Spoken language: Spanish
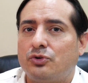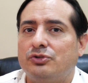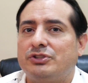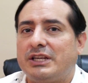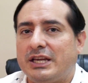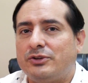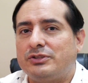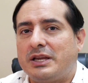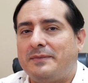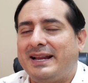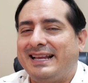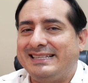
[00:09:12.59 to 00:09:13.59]
consejeros
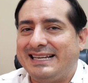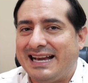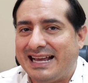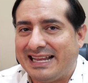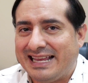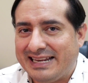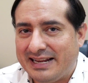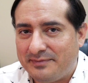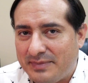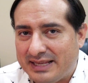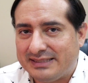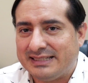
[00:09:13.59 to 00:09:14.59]
que van a llegar en el
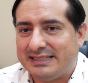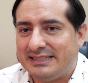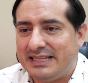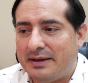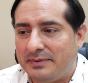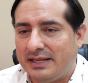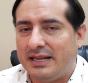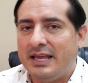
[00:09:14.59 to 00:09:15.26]
mes de abril.